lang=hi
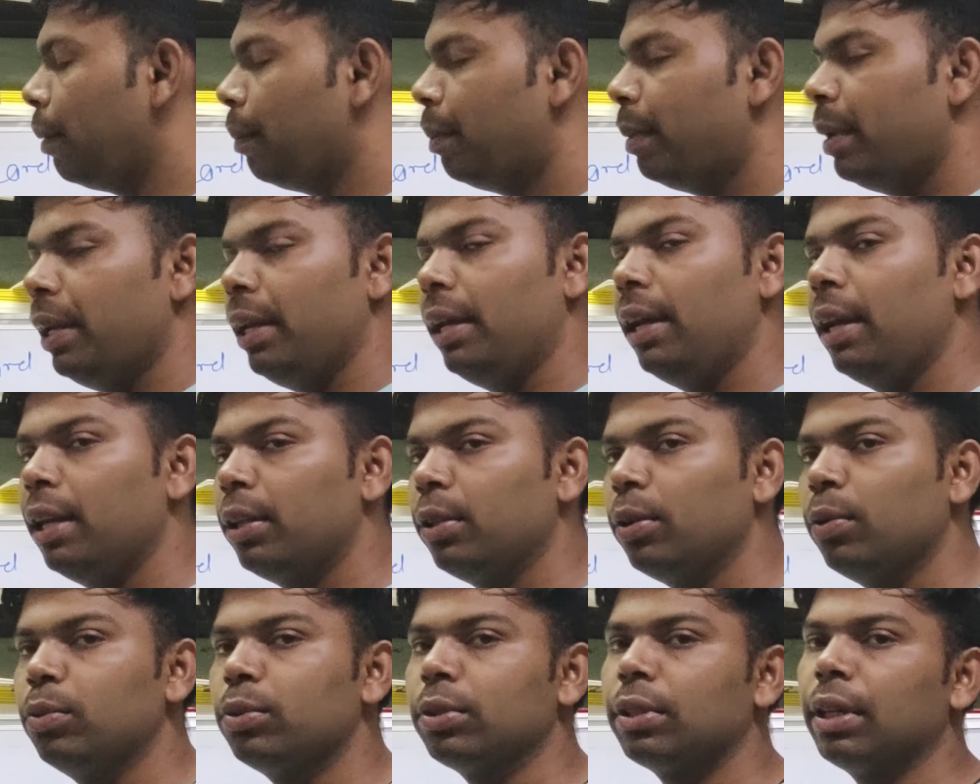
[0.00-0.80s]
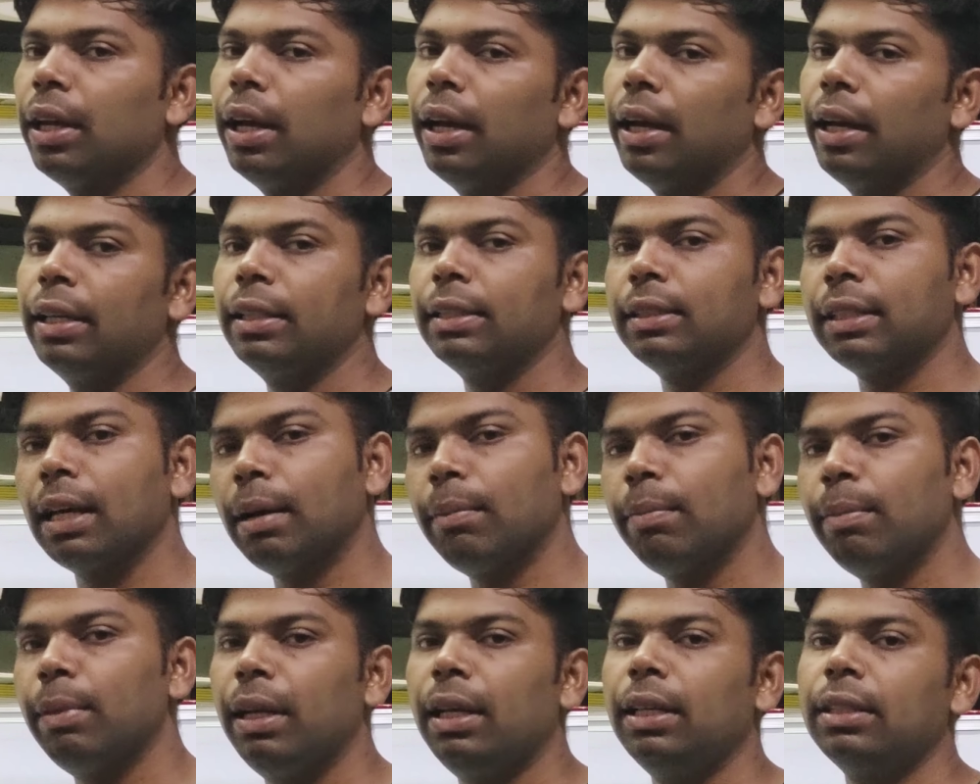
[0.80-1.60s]
एफ है तो उसके अगेंस्ट
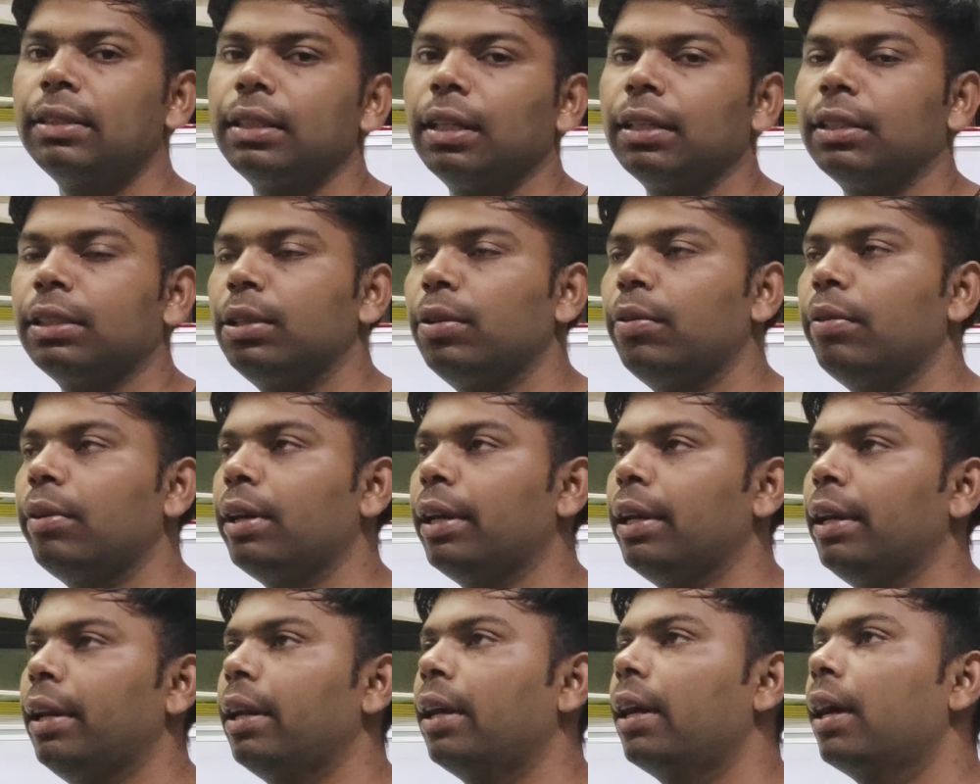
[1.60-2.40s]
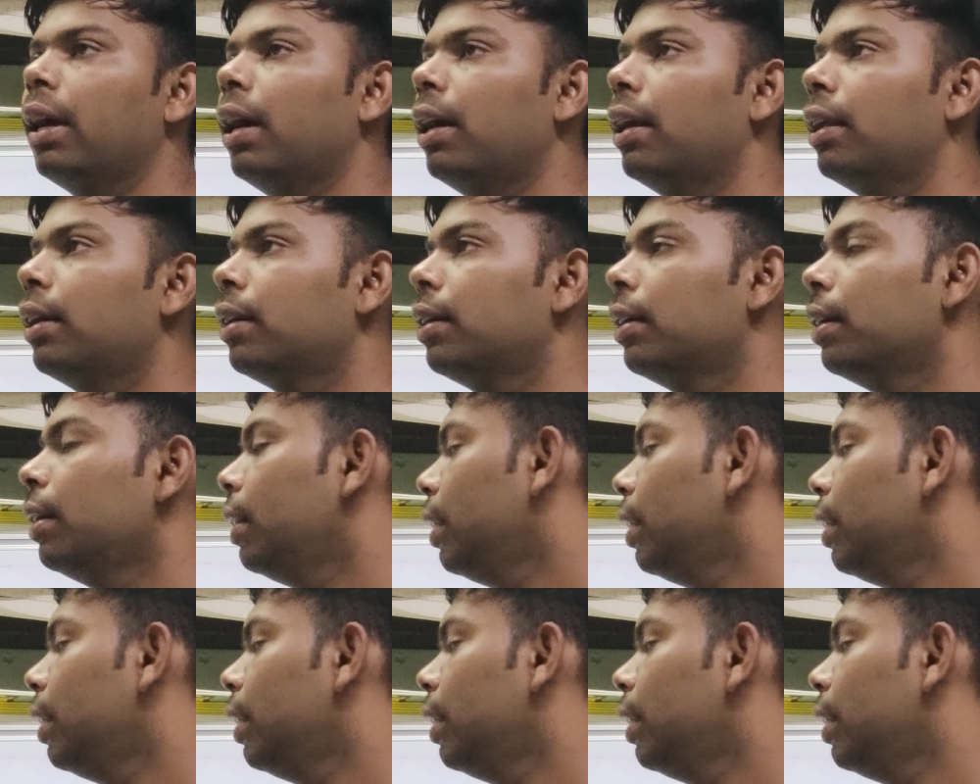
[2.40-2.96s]
आप ले सकते हो क्रेडिट कार्ड